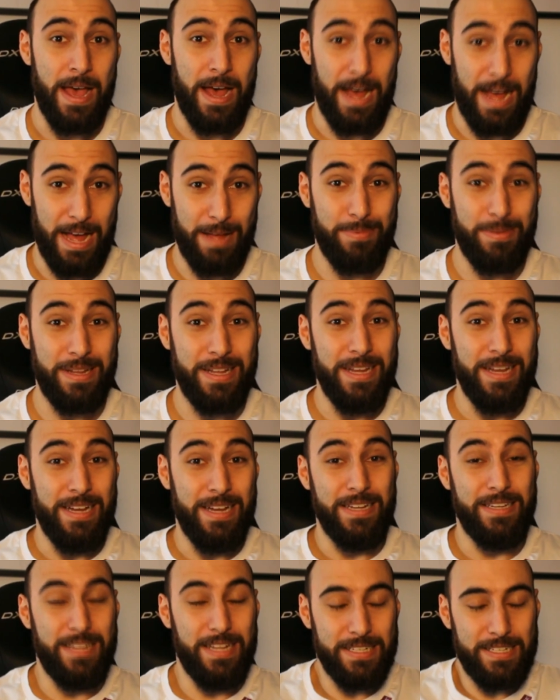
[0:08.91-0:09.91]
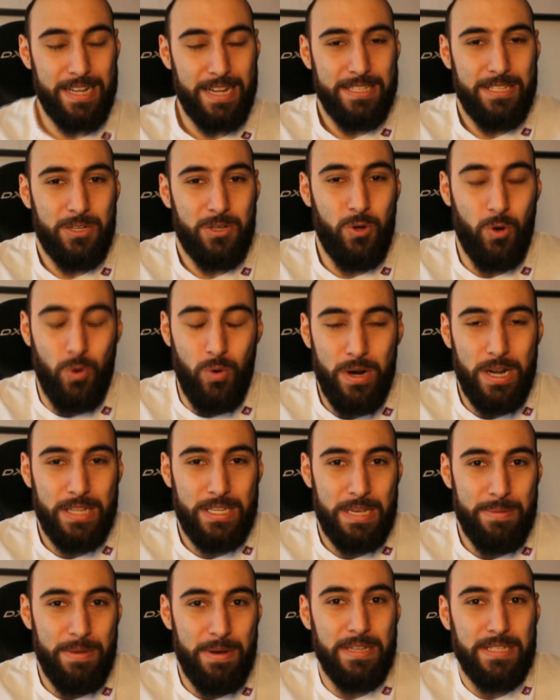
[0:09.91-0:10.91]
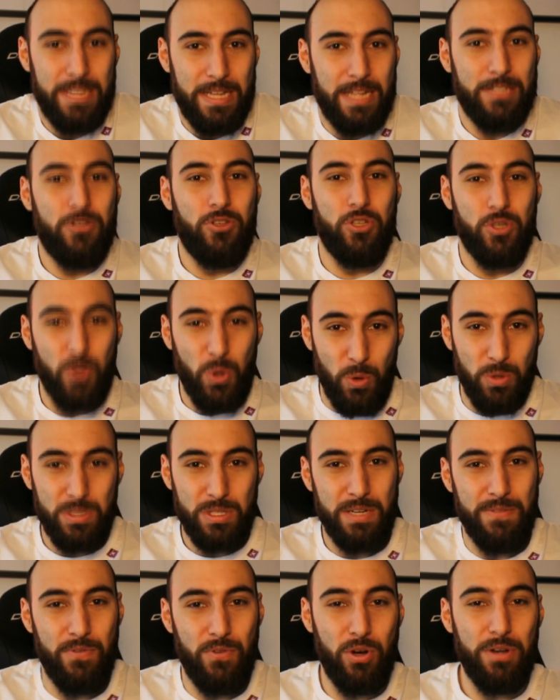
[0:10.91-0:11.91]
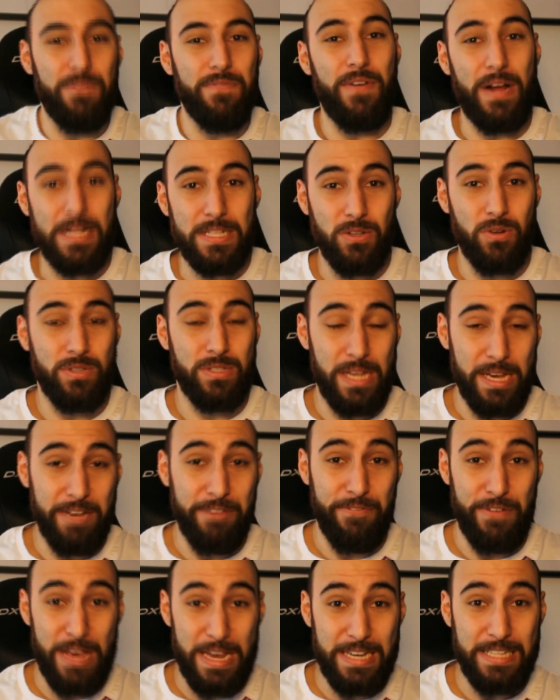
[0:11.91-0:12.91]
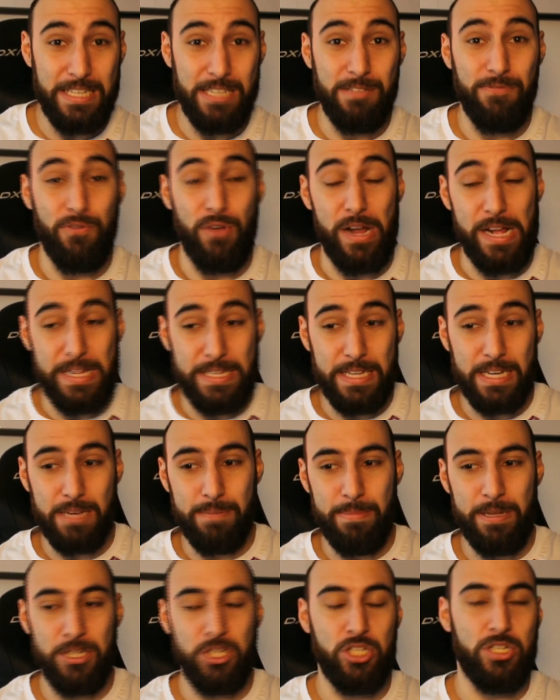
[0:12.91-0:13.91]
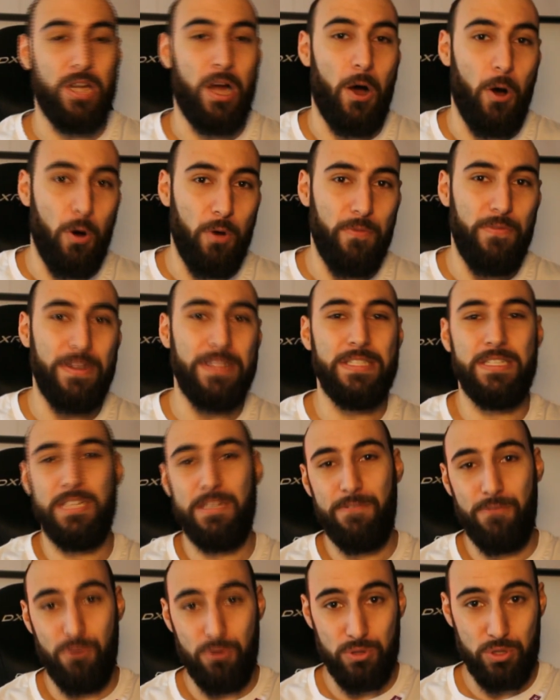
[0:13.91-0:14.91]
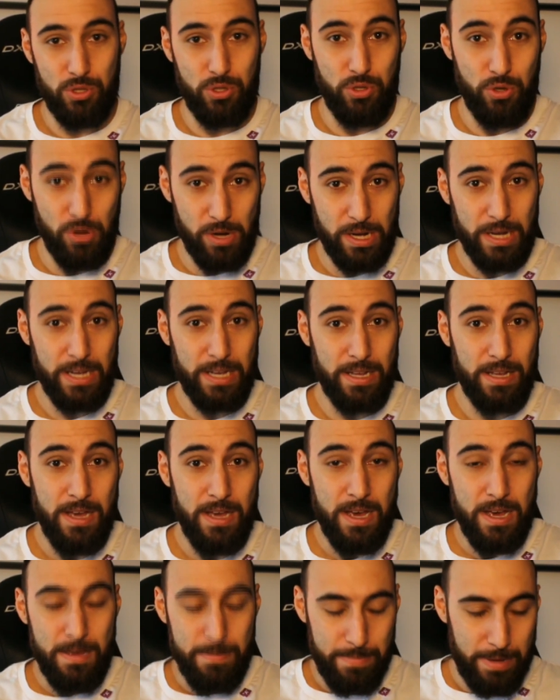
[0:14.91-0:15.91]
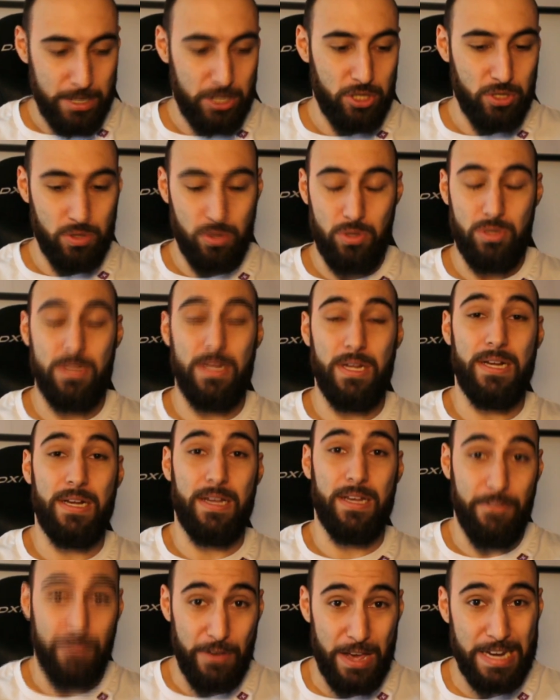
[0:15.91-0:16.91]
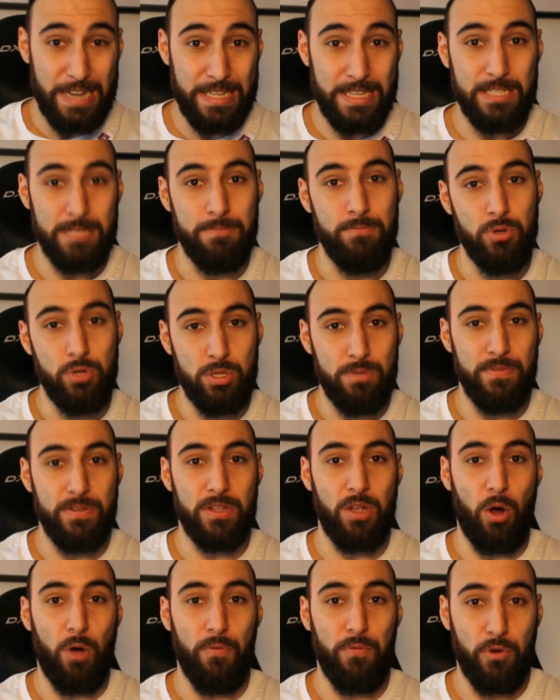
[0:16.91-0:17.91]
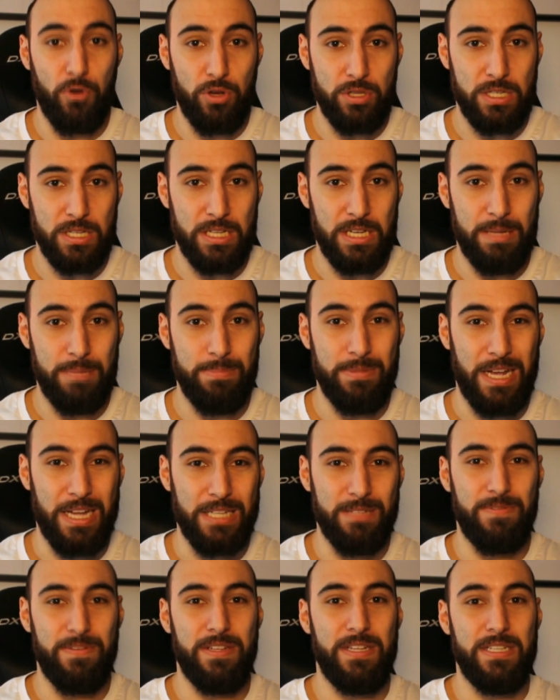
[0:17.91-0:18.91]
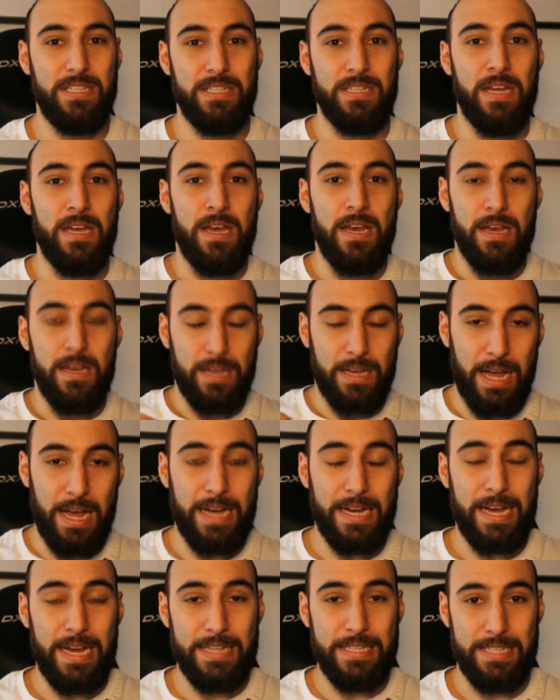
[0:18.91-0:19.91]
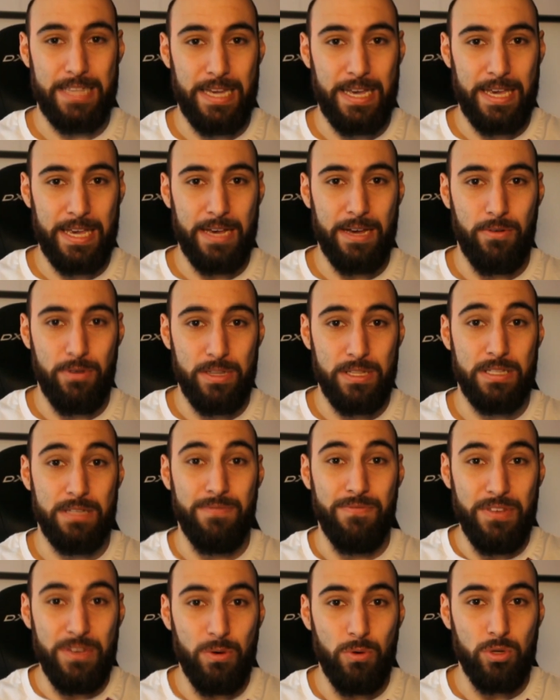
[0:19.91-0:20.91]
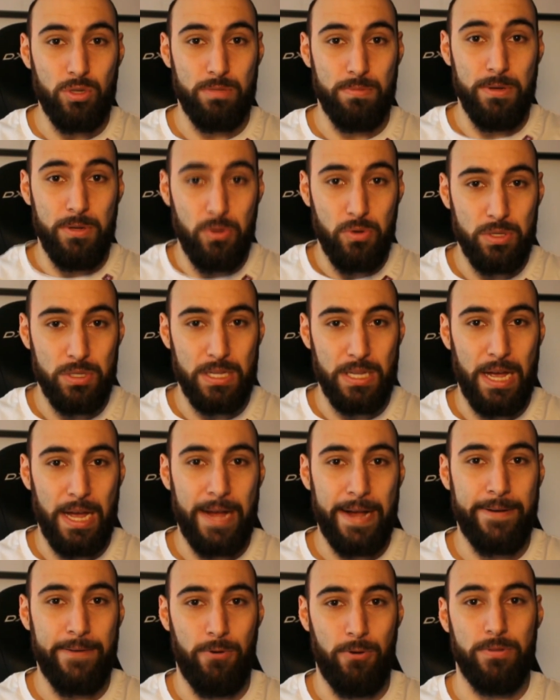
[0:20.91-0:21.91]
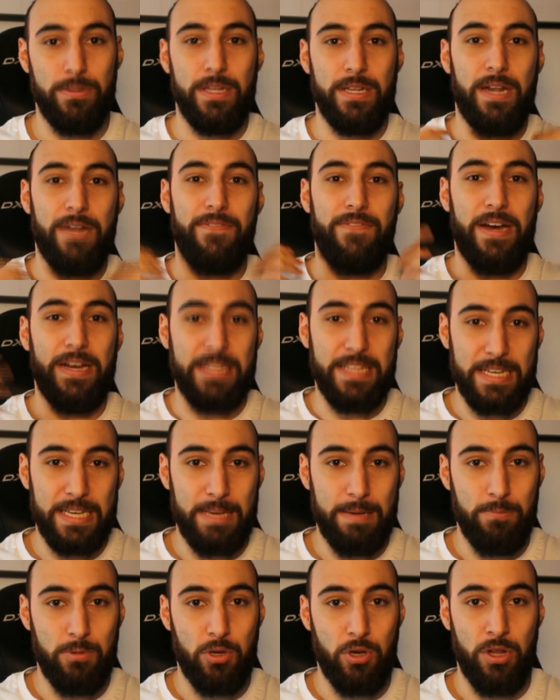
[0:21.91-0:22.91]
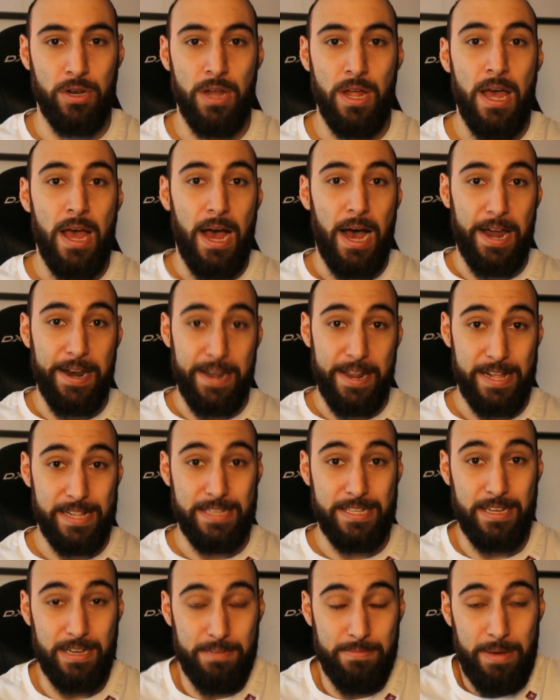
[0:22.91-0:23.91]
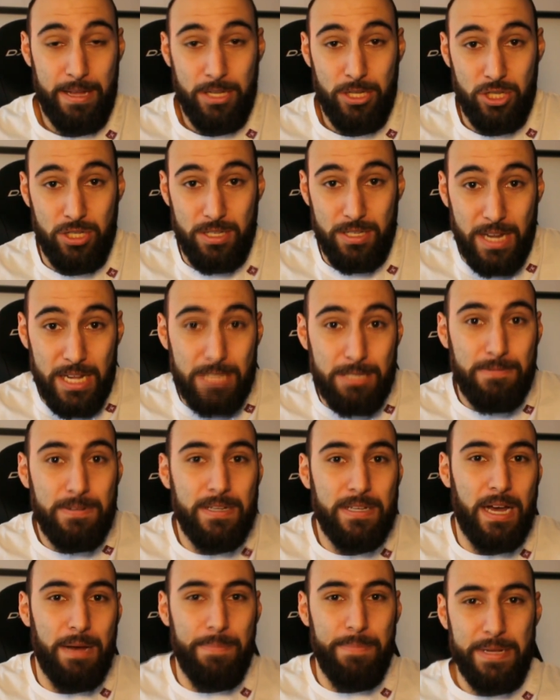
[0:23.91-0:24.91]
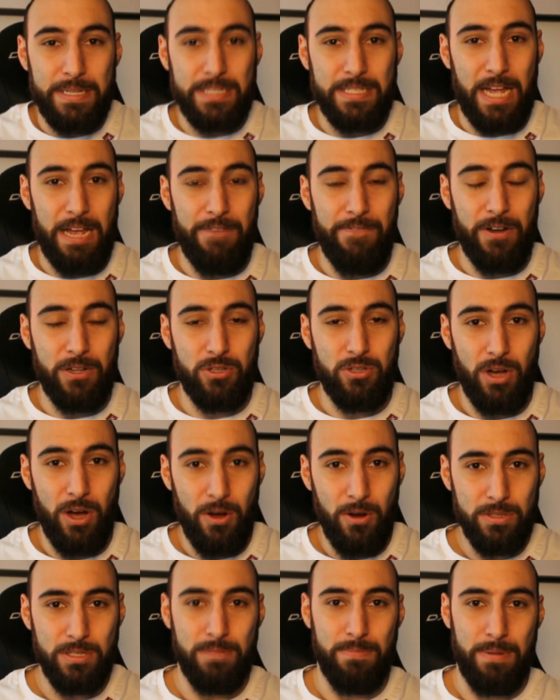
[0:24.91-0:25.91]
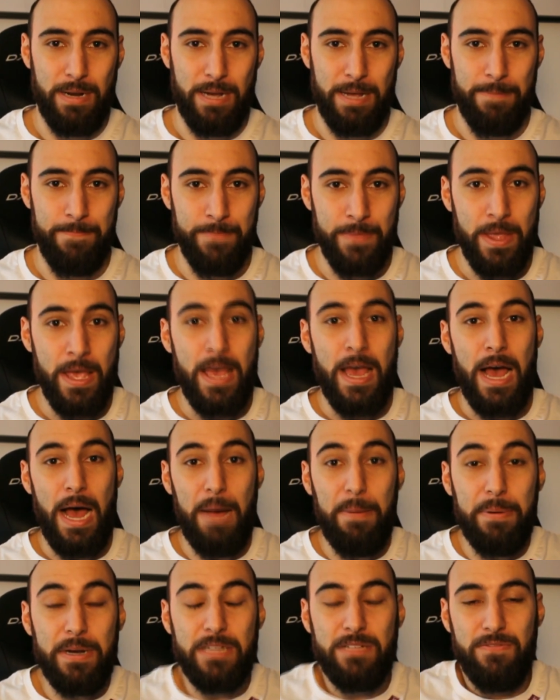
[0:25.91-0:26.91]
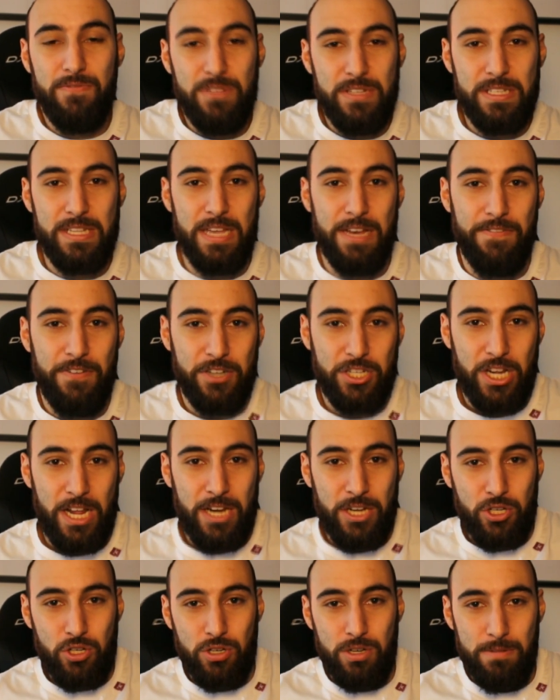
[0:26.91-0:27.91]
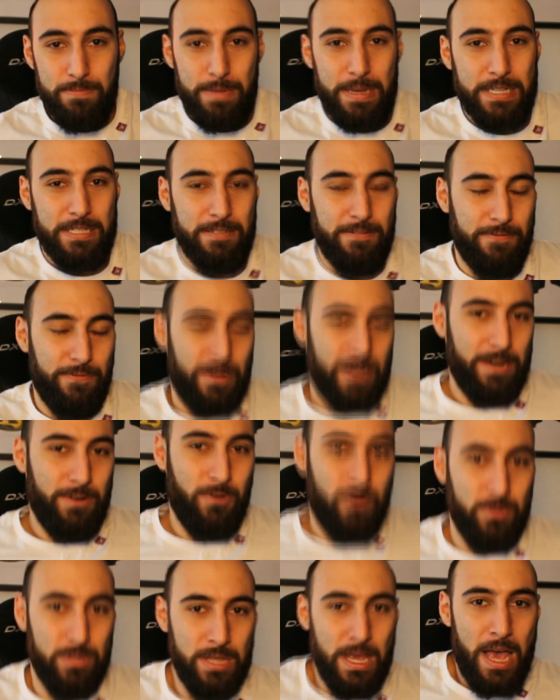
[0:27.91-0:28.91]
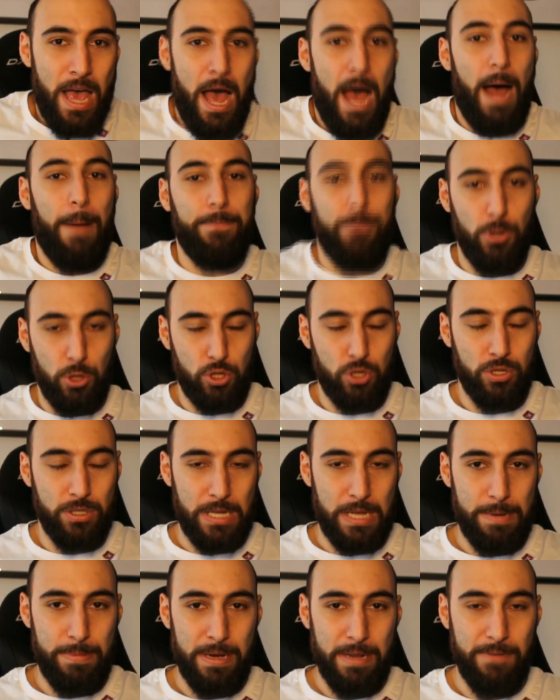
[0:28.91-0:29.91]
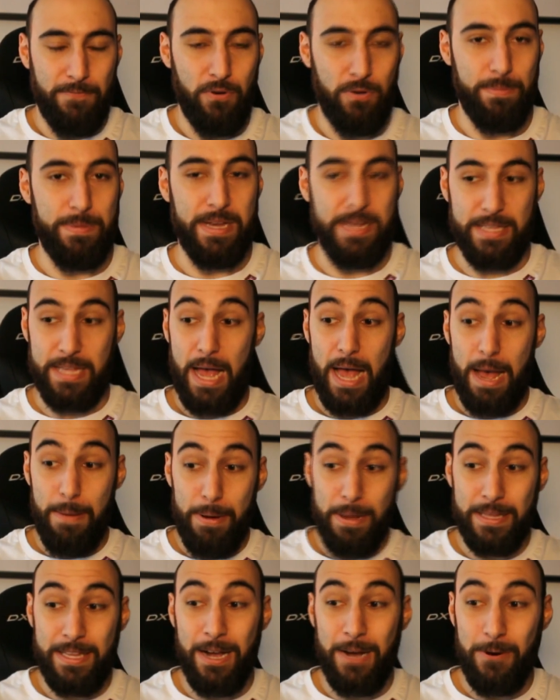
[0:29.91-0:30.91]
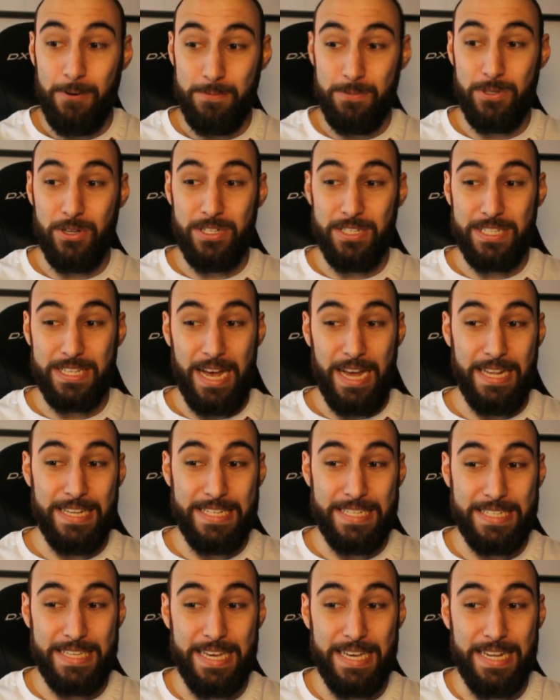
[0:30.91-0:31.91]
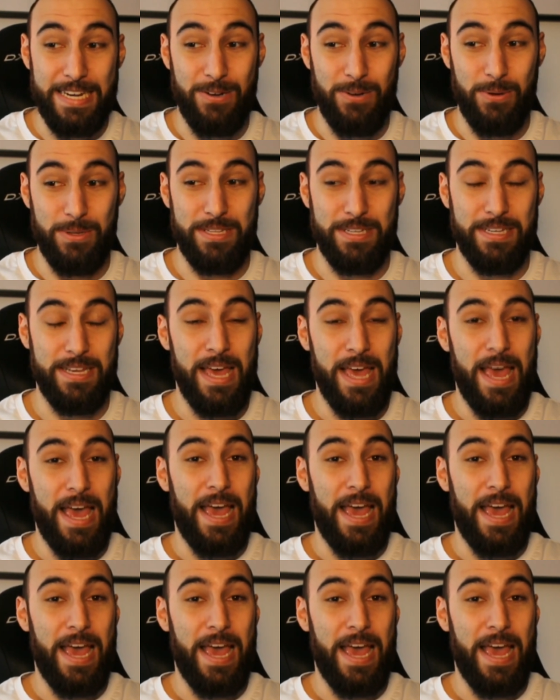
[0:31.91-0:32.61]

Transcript: Aber das ganze Corona-Thema ist ja natürlich groß geworden, weil es auch sehr gefährlich ist für ältere Menschen, auch wenn es nicht für uns jüngere Menschen sozusagen gefährlich ist, müssen wir darauf Rücksicht nehmen, dass wir diesen Krankheitserreger oder diesen Virus mit uns tragen und den dann weitergeben können an ältere Menschen. Deswegen am besten einfach zu Hause bleiben, aber das wisst ihr ja wahrscheinlich schon im besten Falle und habt euch schon selber informiert informiert. Aber darum soll es gar nicht gehen, Leute.